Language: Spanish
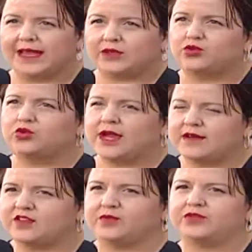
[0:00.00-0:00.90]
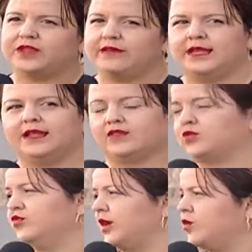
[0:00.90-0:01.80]
lectura responsable de las
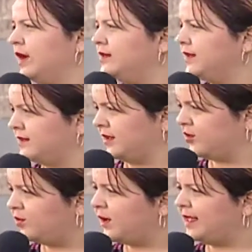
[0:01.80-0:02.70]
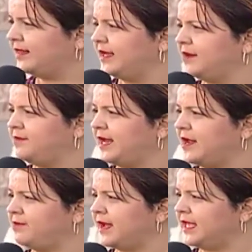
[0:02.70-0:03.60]
consecuencias que eso puede tener
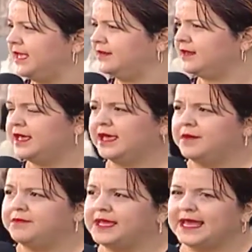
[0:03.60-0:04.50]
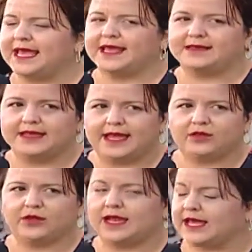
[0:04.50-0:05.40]
para el país. Mire, es
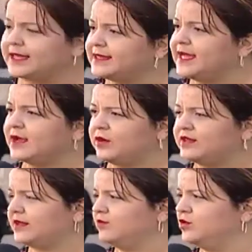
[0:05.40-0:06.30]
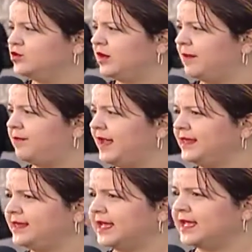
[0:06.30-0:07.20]
cierto, a la gente le cuesta mucho la
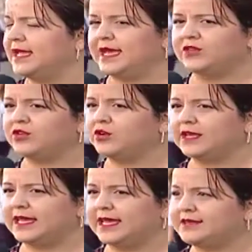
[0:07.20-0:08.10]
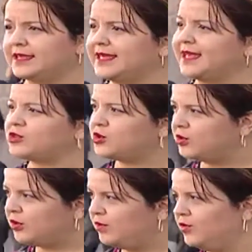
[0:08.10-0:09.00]
plata. Eso no quiere decir que a
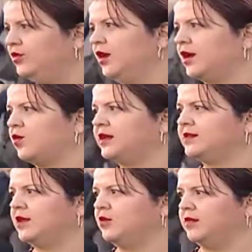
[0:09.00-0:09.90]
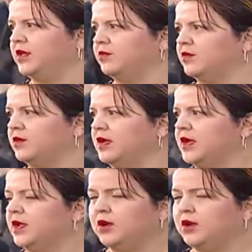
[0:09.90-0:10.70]
todo el mundo le cuesta lo mismo.